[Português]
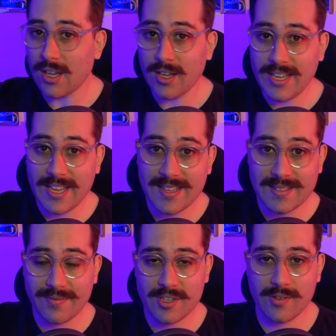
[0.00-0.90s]
E
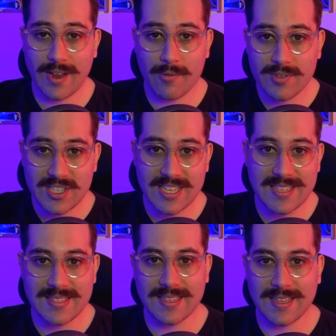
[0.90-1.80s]
esse vídeo é um
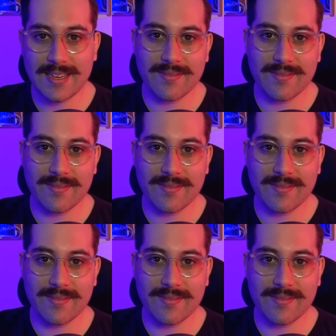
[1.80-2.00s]
teaser, né?